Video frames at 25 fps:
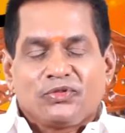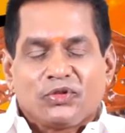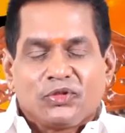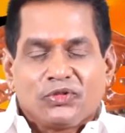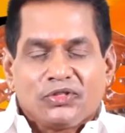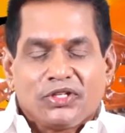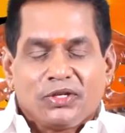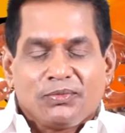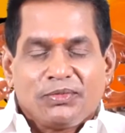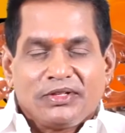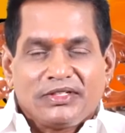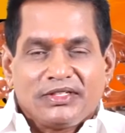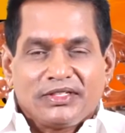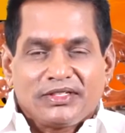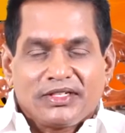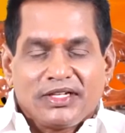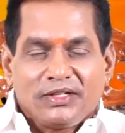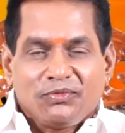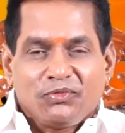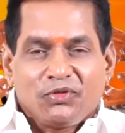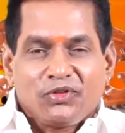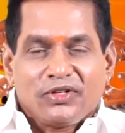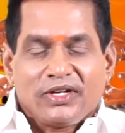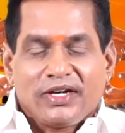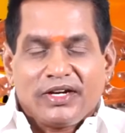சொந்த
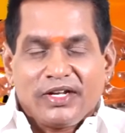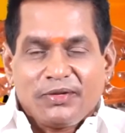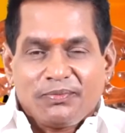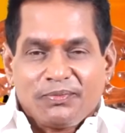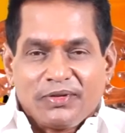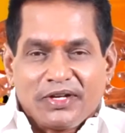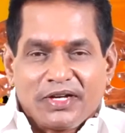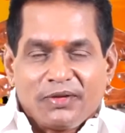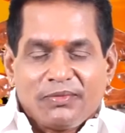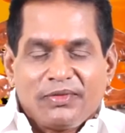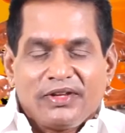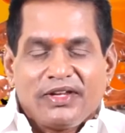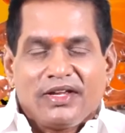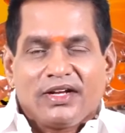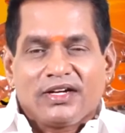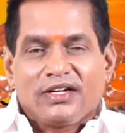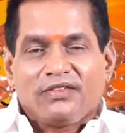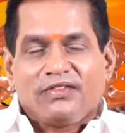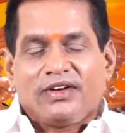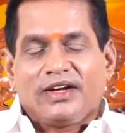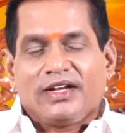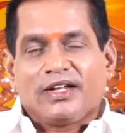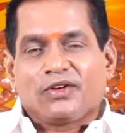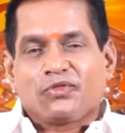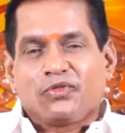பந்தங்கள் முன்னாடி
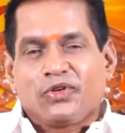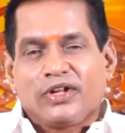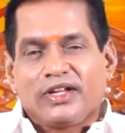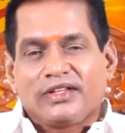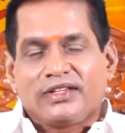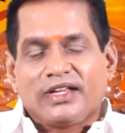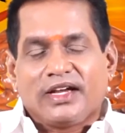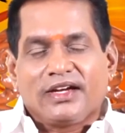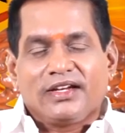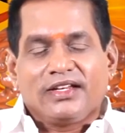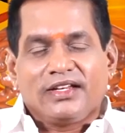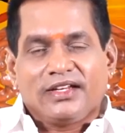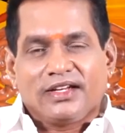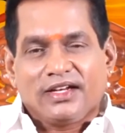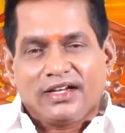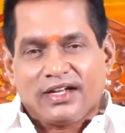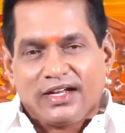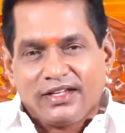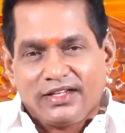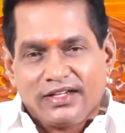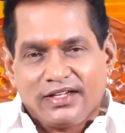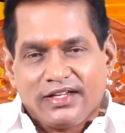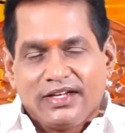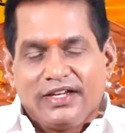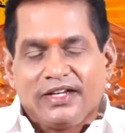பெருமையாக வாழக்கூடிய
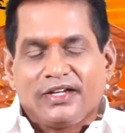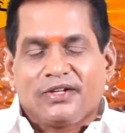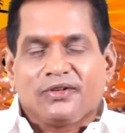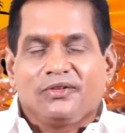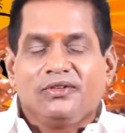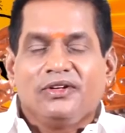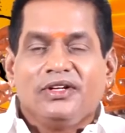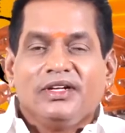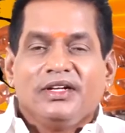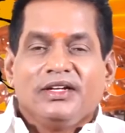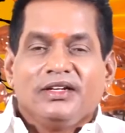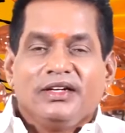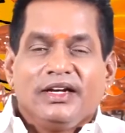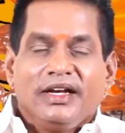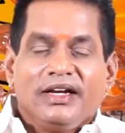தகுதிகள் அதிகரிக்கும்